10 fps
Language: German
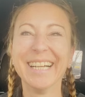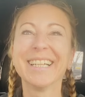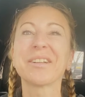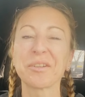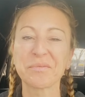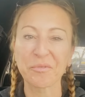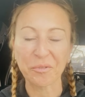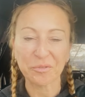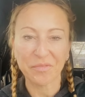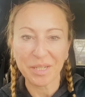da draußen
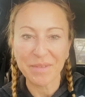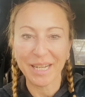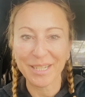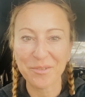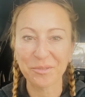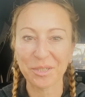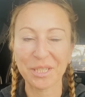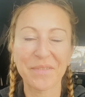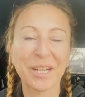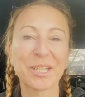winken mir gerade Jungs aus
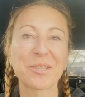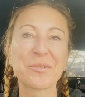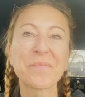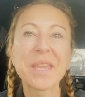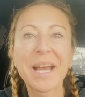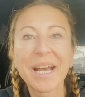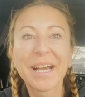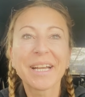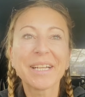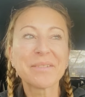der Werkstatt zu.
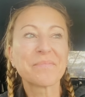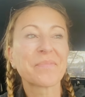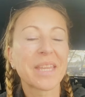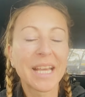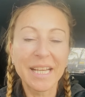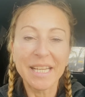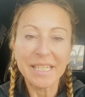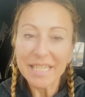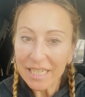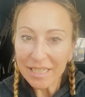Ähm,
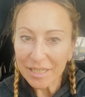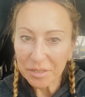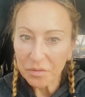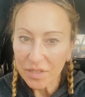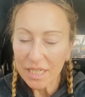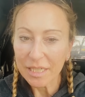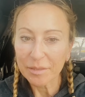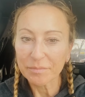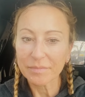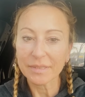nie irgendwie ähm,